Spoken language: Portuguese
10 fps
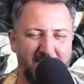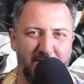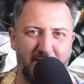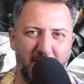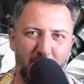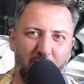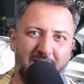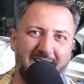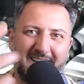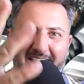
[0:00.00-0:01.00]
Vamos
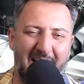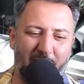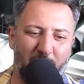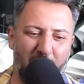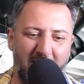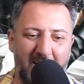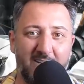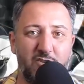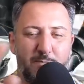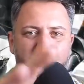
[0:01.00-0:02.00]
que agora,
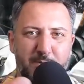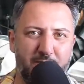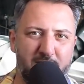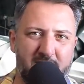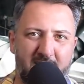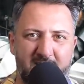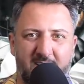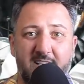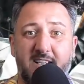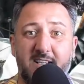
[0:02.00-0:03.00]
só pedir para você antes
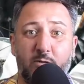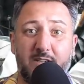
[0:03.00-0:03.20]
aqui que não